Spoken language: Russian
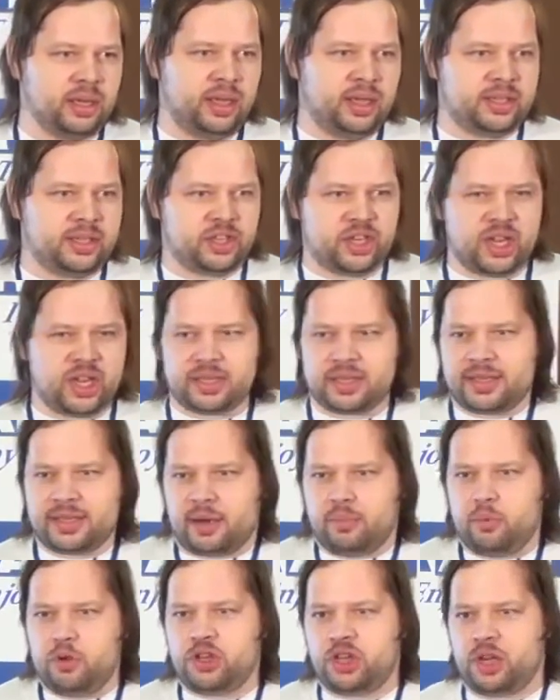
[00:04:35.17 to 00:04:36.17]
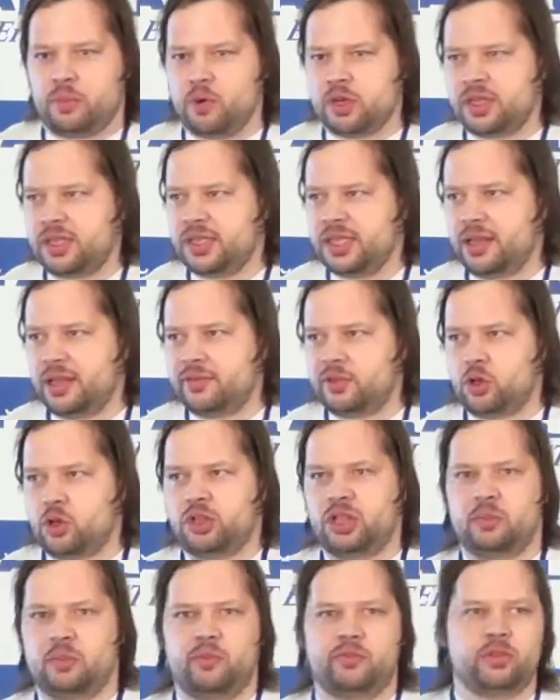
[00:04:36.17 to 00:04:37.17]
Сейчас разработчик может делать все,
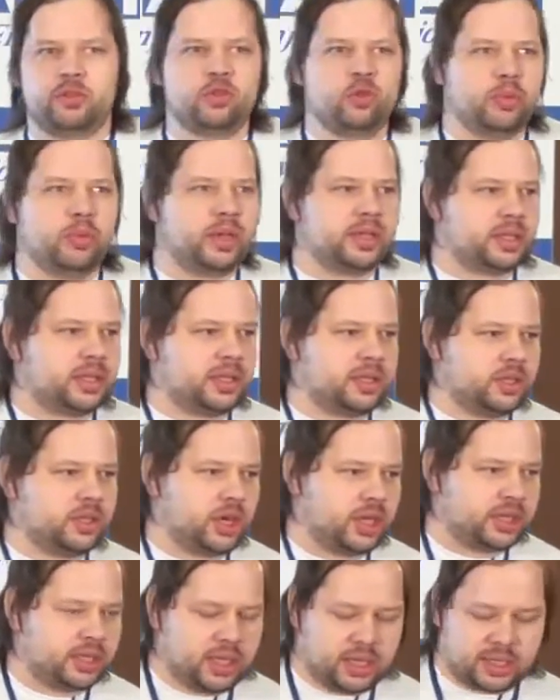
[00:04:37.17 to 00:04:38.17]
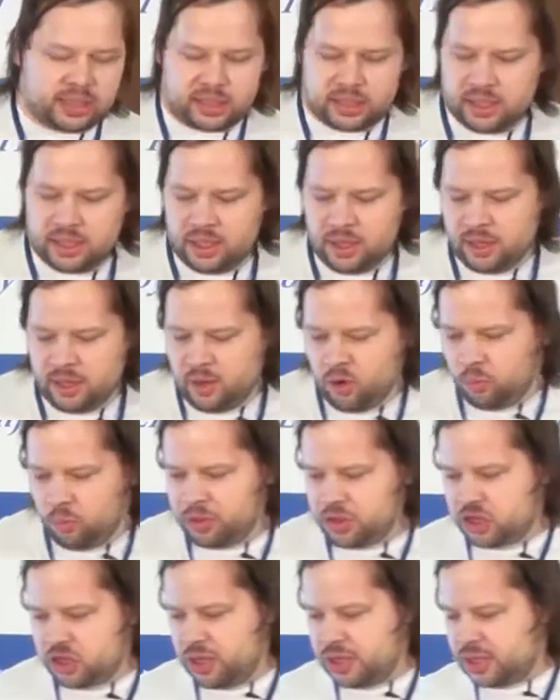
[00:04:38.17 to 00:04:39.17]
что ему вздумается. Сейчас есть
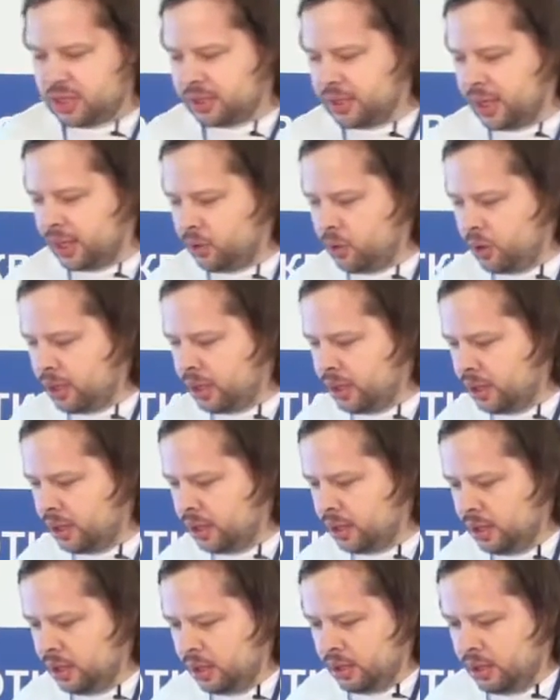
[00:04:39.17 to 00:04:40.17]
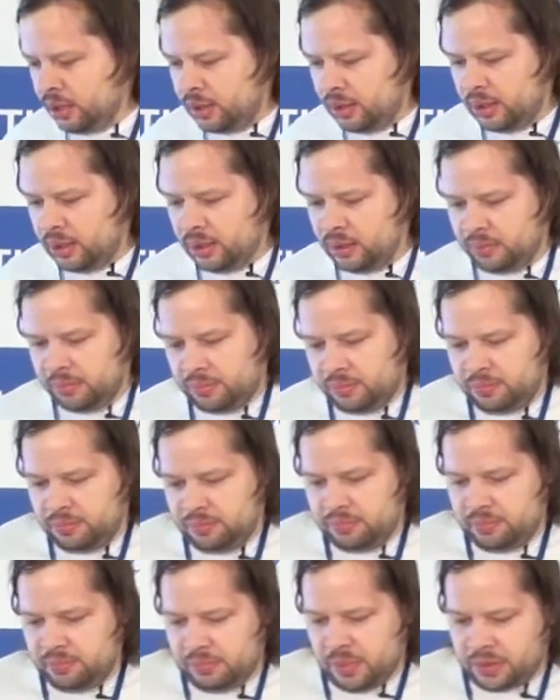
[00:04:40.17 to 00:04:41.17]
облачные технологии, и
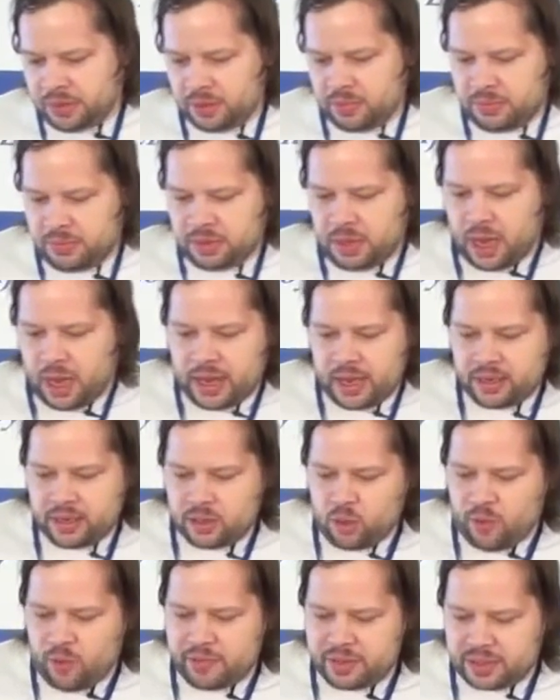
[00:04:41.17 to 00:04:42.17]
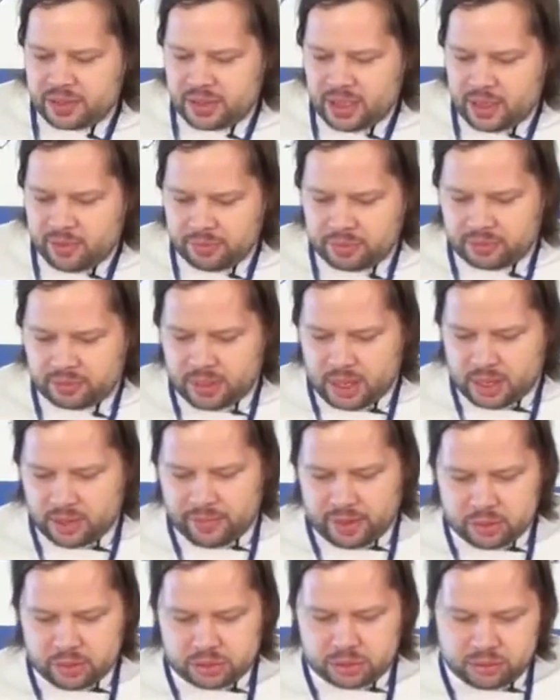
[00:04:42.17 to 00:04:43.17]
это никакая не новость, да, вот я
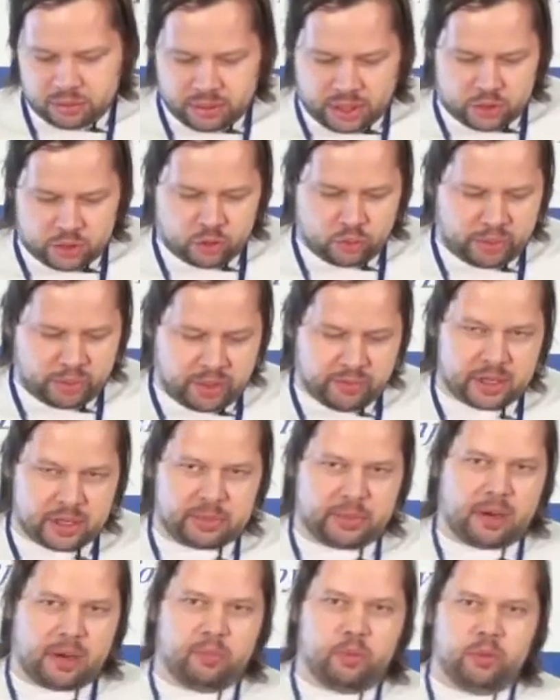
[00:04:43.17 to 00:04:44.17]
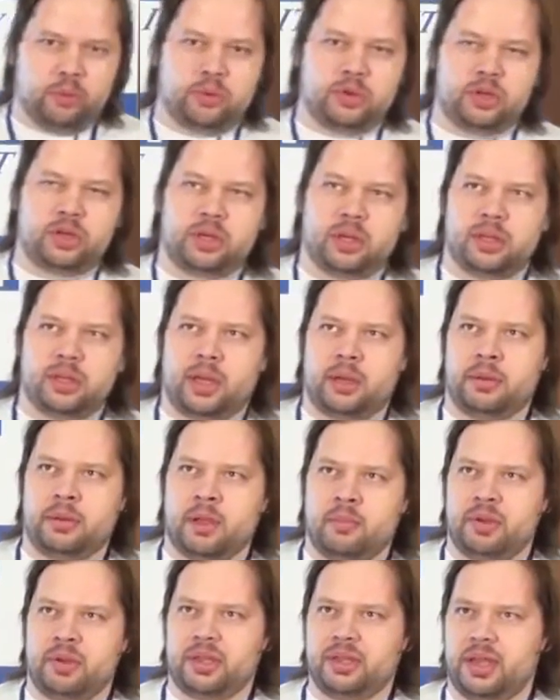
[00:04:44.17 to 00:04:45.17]
говорю, что хочу поговорить про будущее, да,
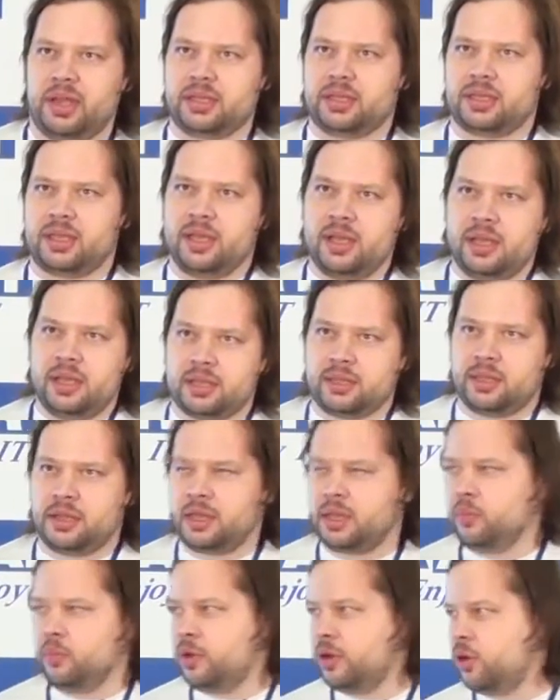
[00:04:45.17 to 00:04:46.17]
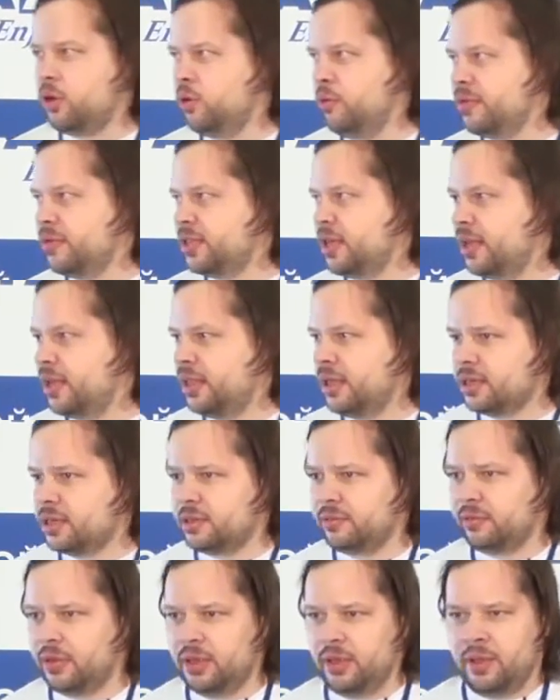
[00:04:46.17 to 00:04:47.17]
предаться сладкому греху
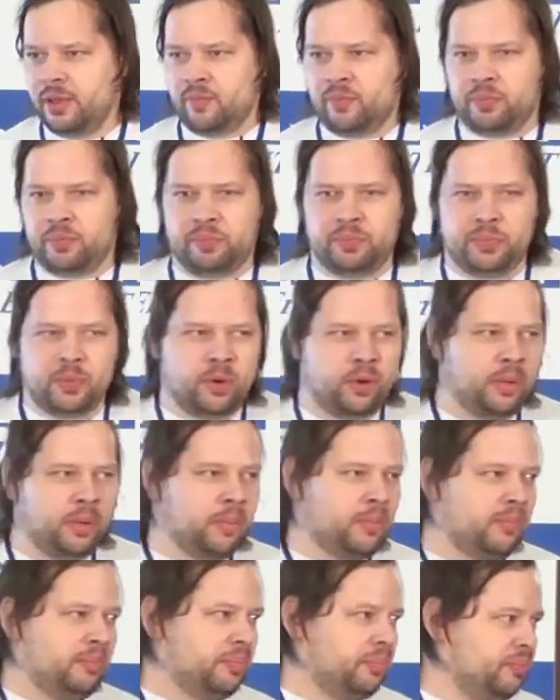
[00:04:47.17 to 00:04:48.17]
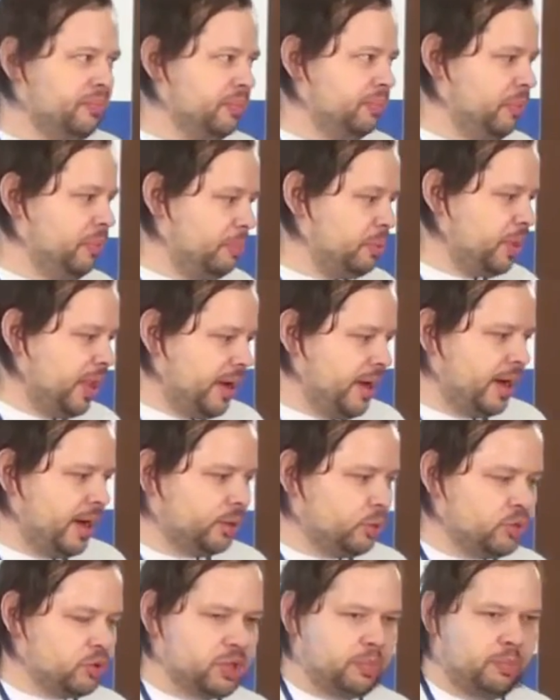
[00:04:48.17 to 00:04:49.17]
визионерства, но облака — это
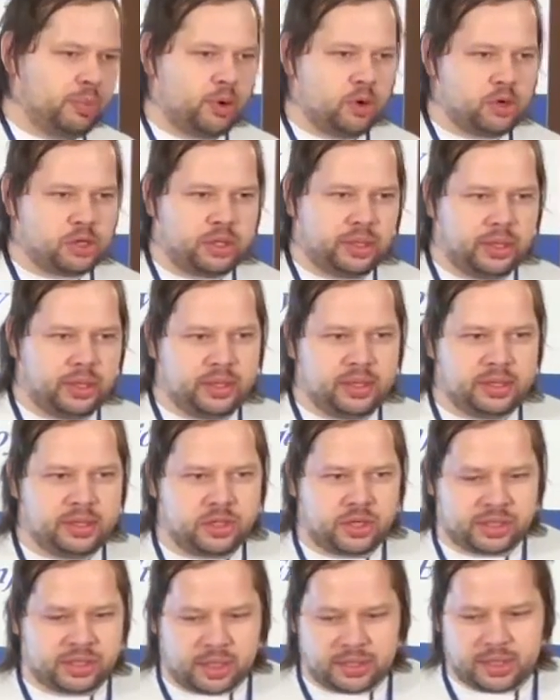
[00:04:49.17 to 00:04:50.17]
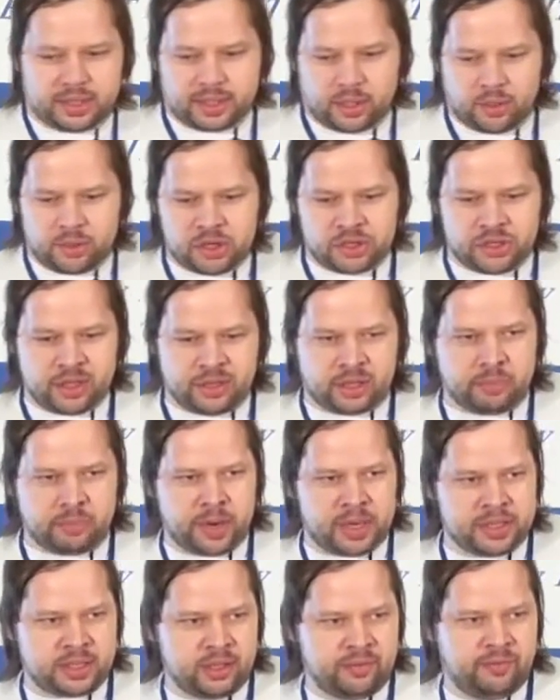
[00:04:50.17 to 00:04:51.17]
уже прошлое. Сейчас, когда заходишь на
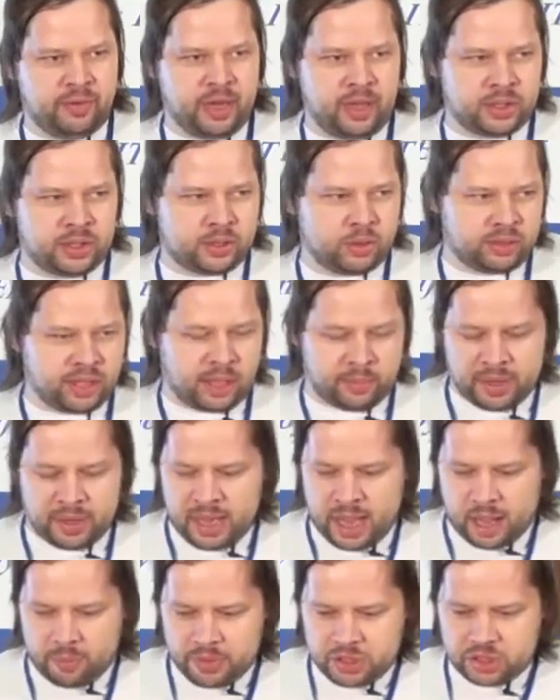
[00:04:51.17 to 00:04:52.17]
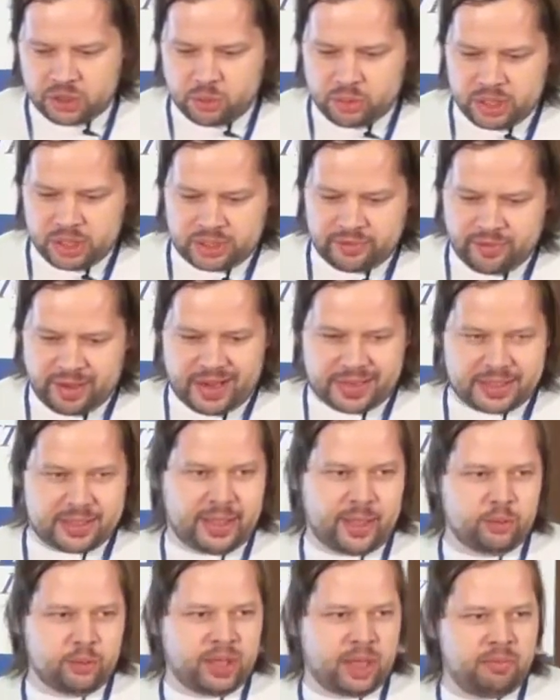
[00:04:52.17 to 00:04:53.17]
enterprise-конференцию, там обычно у них два раза
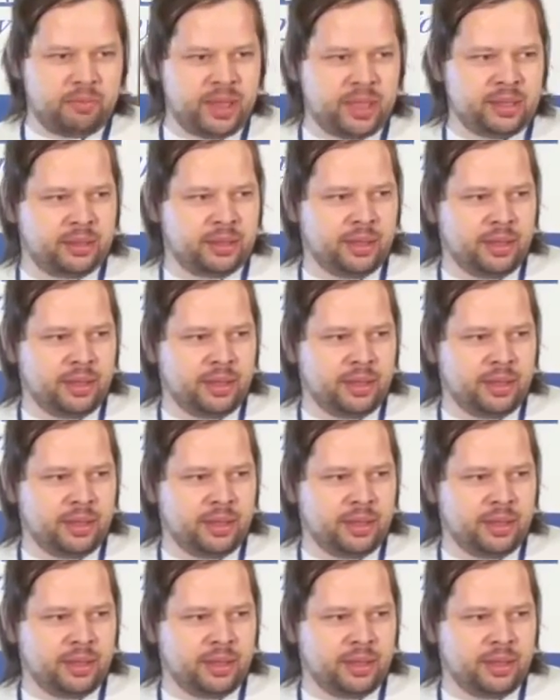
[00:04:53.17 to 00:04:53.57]
дают обед,